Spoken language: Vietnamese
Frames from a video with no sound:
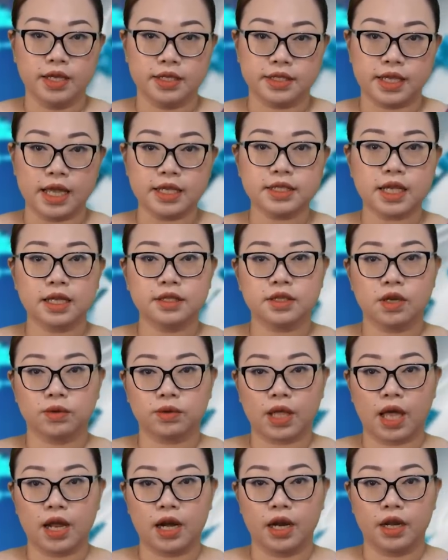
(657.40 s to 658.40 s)
Giá xăng dầu
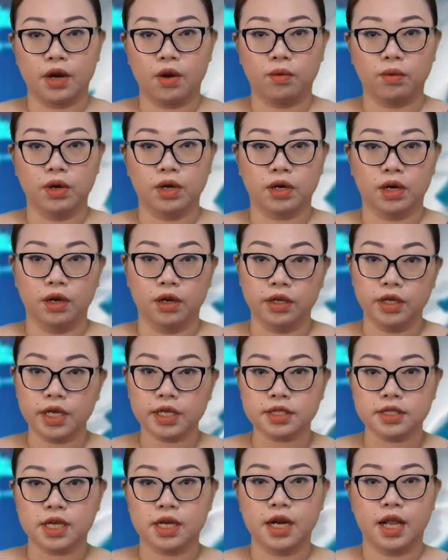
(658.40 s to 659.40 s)
tăng là động lực lớn
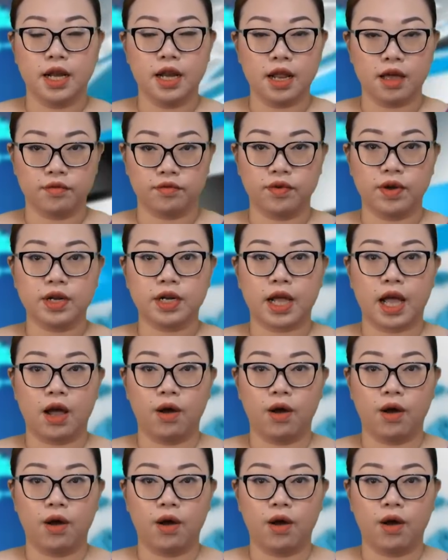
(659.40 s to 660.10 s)
nhất dẫn đến lạm phát